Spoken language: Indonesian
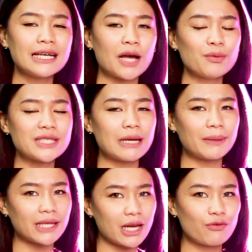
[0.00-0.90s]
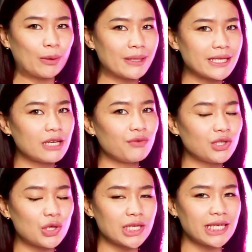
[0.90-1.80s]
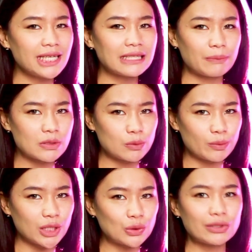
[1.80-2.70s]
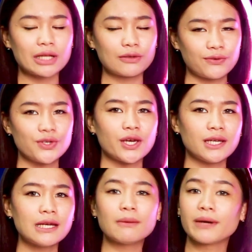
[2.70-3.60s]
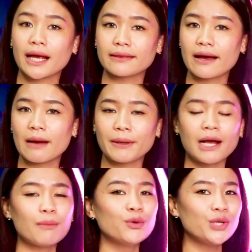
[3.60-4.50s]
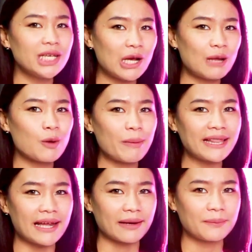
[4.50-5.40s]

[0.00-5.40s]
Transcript: Kamu bisa dapatkan informasinya di video ini, tapi sebelum itu like dulu video ini dan berikan tanggapan kamu di kolom komentar.